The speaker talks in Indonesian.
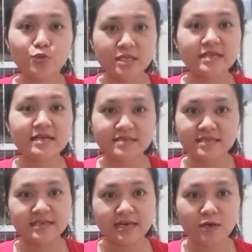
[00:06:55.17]
rutin ngasih
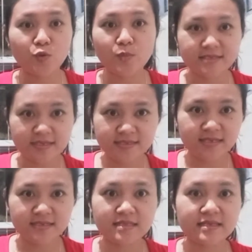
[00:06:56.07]
dia obat
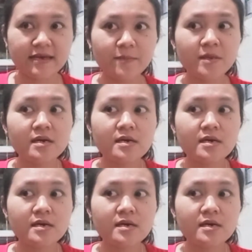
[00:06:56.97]
cacing setiap